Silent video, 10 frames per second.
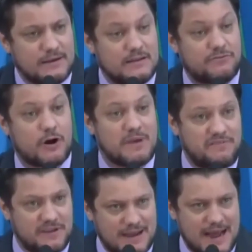de forma
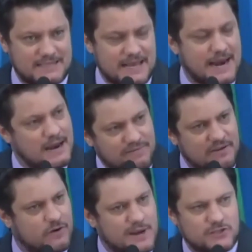eficaz, era
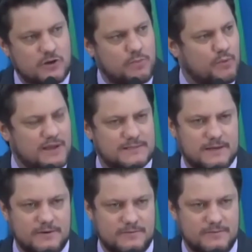levar informação à
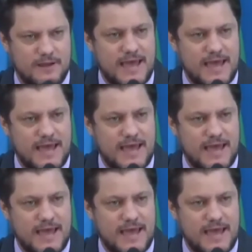população.